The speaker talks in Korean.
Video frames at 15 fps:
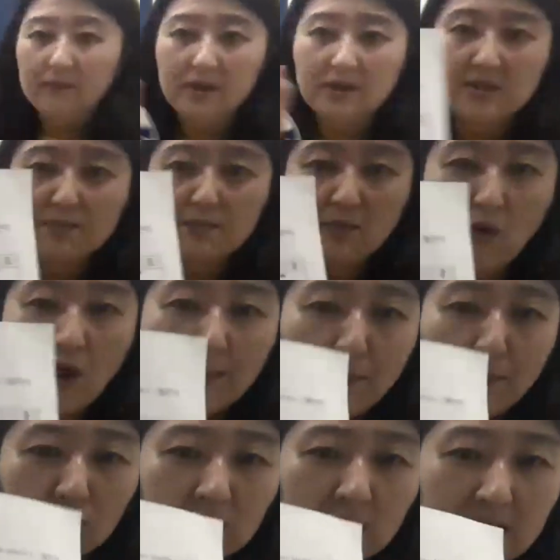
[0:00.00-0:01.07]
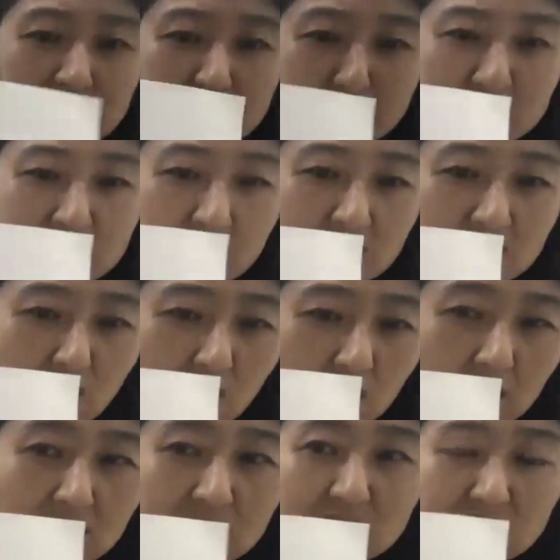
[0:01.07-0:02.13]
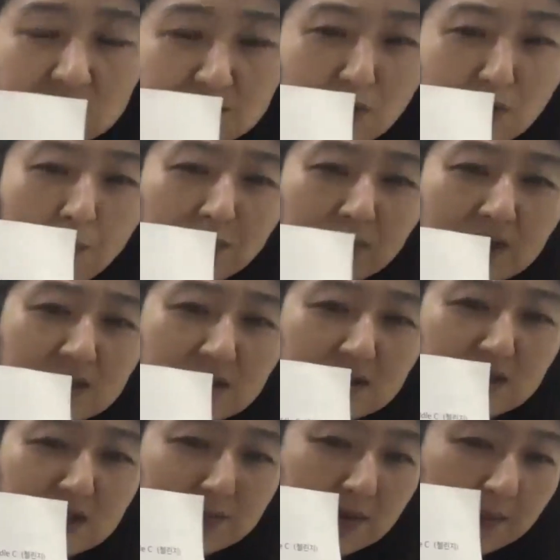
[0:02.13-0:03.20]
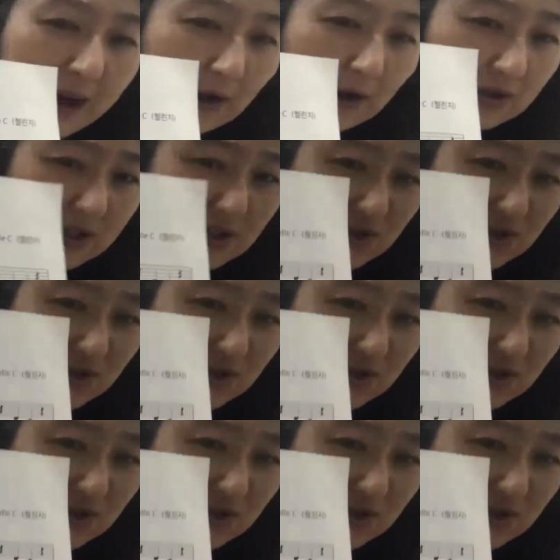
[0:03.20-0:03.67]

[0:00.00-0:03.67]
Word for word: 지금 와이트보드가 있으면 제가 저 큰 컴퓨터에서 그림을 바로 그릴